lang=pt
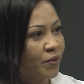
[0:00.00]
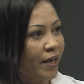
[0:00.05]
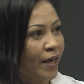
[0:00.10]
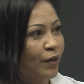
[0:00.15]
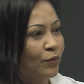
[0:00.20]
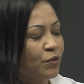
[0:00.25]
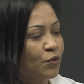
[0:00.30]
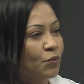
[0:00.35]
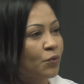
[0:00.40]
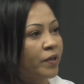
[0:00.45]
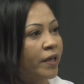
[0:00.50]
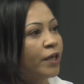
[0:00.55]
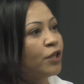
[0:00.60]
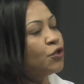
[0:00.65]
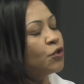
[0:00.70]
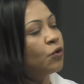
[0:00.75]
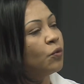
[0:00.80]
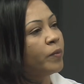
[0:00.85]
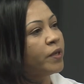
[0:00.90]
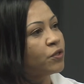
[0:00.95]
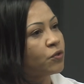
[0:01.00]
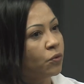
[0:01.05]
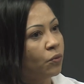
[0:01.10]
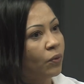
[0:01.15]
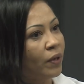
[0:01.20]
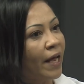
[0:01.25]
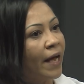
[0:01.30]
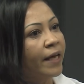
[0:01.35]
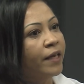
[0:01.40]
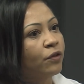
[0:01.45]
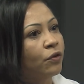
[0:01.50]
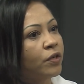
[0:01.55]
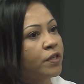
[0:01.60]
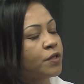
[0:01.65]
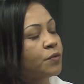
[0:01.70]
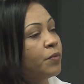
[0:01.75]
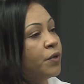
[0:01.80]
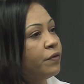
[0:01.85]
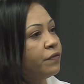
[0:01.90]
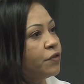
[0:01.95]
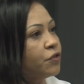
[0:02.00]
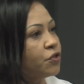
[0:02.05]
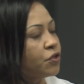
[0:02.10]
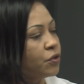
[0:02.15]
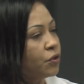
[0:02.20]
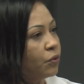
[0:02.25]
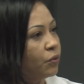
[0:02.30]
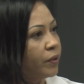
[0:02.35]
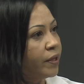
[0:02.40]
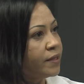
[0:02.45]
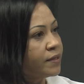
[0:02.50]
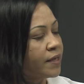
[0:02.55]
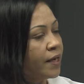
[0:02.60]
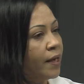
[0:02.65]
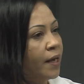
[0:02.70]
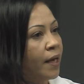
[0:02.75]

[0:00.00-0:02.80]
Né? O estudante começou lá em 2022